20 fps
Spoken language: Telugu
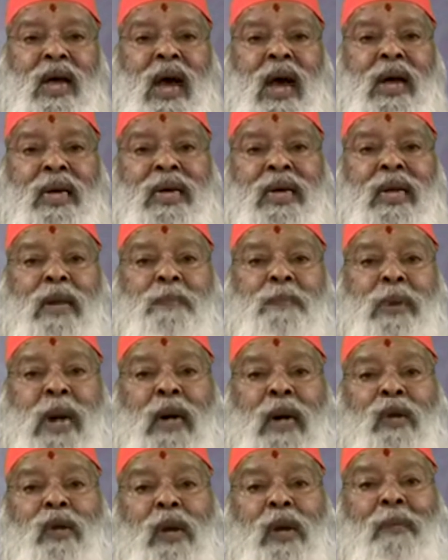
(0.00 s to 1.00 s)
అఖిల
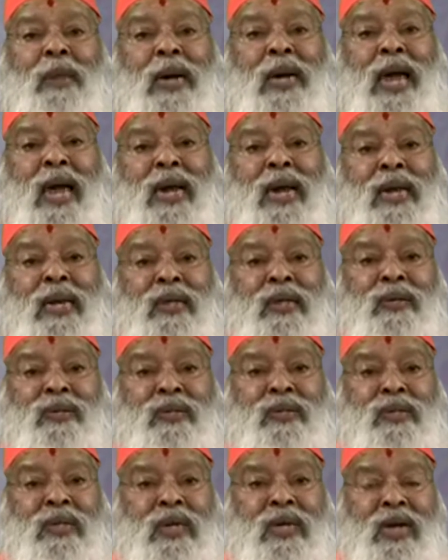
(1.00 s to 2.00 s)
ప్రాణుల బలాన్ని
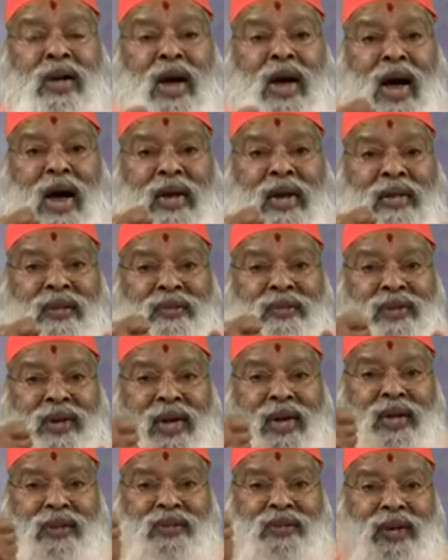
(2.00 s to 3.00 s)

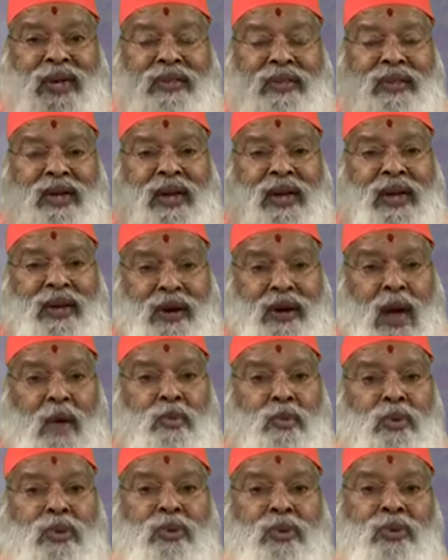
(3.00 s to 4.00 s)
హరించగల శక్తిగల
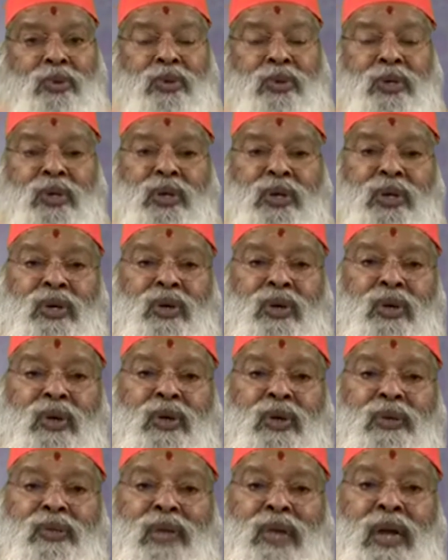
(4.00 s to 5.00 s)
రాముడు
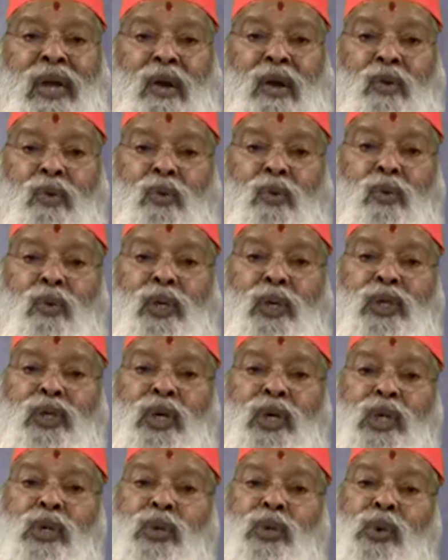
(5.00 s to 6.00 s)
తన కుడి
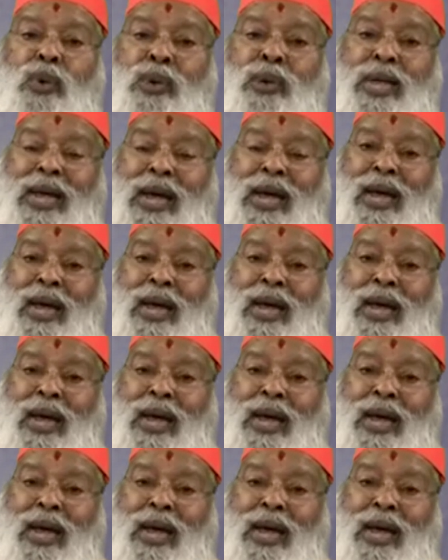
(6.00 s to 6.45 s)
చేతిలోనే